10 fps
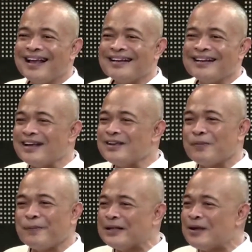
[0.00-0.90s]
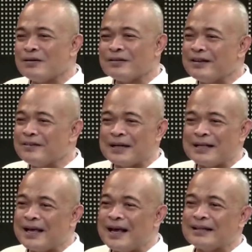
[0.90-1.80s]
นายกไปท่องสี่ประ
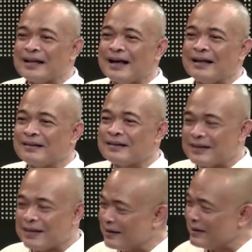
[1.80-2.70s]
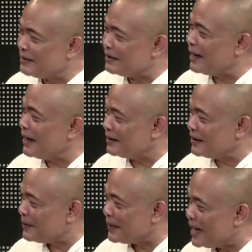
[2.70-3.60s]
เทศสี่
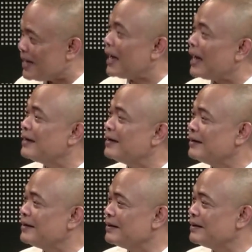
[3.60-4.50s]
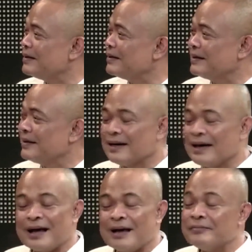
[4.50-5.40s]
สี่ประเทศนะครับ